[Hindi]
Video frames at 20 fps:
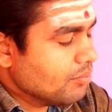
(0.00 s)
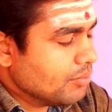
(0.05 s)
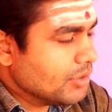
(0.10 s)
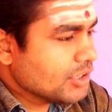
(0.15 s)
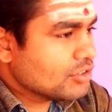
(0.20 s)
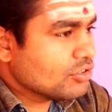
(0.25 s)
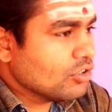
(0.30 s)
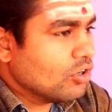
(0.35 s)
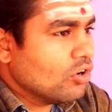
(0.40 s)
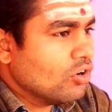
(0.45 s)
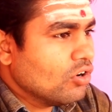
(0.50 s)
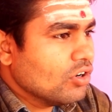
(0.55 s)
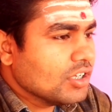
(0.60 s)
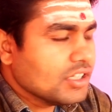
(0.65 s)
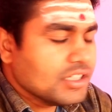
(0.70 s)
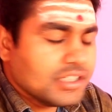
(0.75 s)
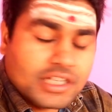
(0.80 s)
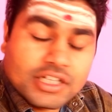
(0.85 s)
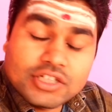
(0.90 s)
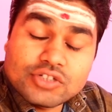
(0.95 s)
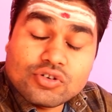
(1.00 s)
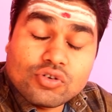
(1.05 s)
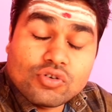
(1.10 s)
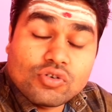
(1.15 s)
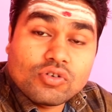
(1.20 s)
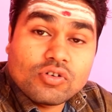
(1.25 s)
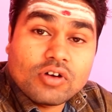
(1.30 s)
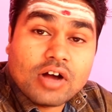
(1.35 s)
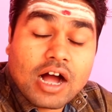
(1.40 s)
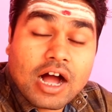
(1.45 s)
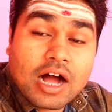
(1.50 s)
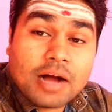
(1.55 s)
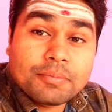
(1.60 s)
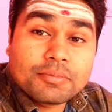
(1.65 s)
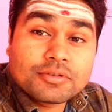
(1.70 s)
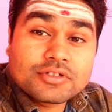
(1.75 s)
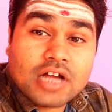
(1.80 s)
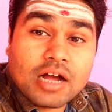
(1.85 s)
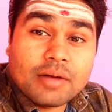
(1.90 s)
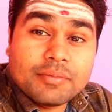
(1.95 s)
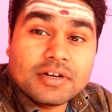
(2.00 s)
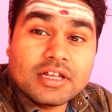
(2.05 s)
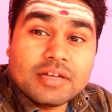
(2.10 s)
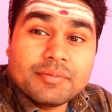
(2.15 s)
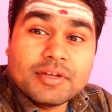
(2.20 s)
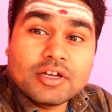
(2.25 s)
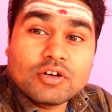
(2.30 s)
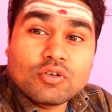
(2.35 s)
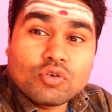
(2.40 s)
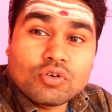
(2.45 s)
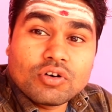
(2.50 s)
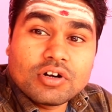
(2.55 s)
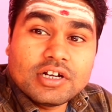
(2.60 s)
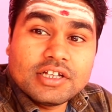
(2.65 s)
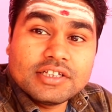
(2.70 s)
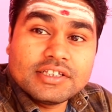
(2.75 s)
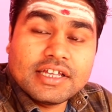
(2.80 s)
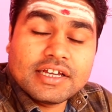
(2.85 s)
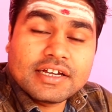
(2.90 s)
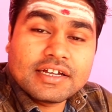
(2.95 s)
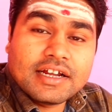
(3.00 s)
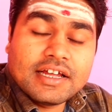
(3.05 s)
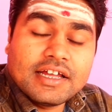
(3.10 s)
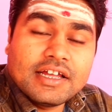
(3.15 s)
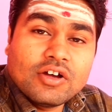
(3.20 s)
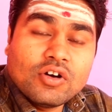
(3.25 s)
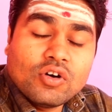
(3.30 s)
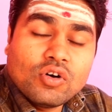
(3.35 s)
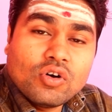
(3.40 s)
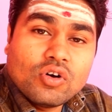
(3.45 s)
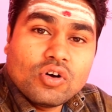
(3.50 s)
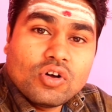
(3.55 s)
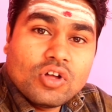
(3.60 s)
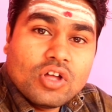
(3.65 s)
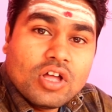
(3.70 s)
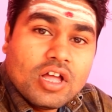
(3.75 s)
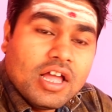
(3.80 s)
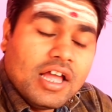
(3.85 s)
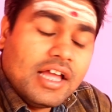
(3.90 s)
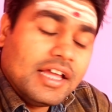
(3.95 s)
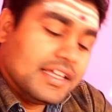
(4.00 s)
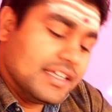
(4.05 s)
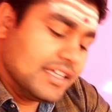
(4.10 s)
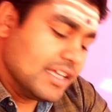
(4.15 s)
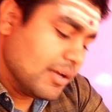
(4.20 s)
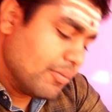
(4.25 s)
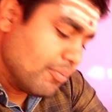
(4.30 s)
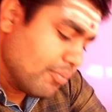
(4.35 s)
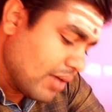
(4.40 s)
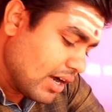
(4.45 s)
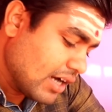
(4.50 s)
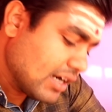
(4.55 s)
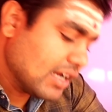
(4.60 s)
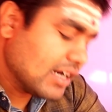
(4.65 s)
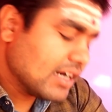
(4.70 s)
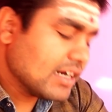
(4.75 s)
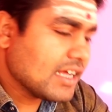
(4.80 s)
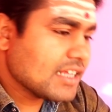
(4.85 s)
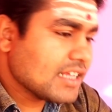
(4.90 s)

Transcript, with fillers: मित्रों ये जो आप सामने में कुंडली देख रहे हो ये मकर